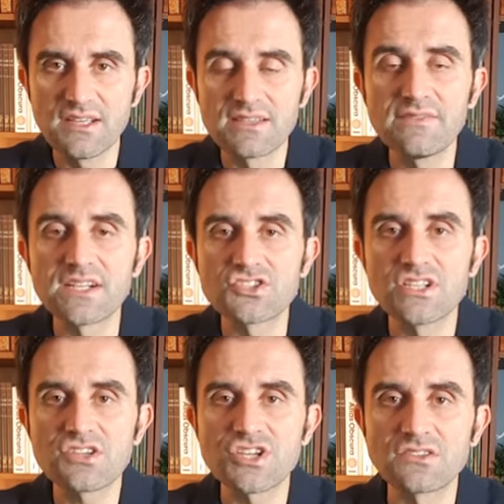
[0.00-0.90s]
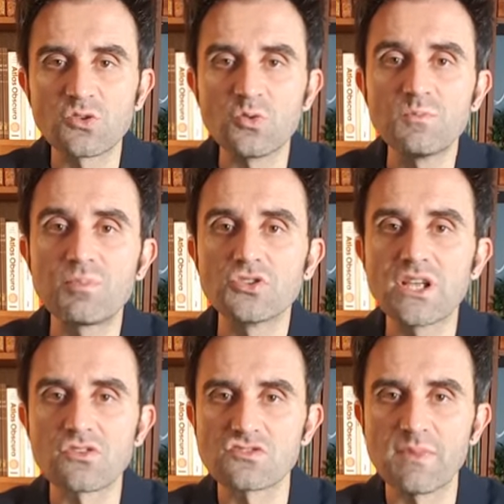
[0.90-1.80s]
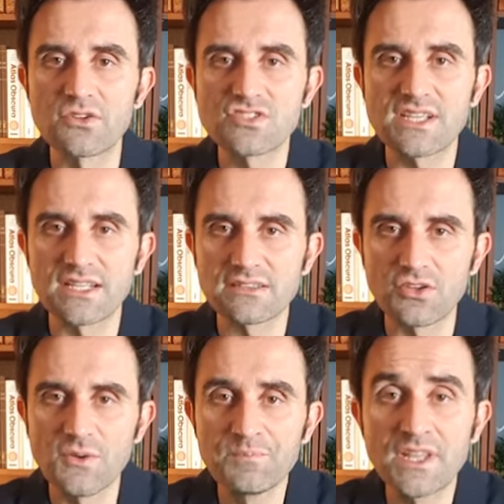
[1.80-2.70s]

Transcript: d'averci lasciato un poderoso manoscritto,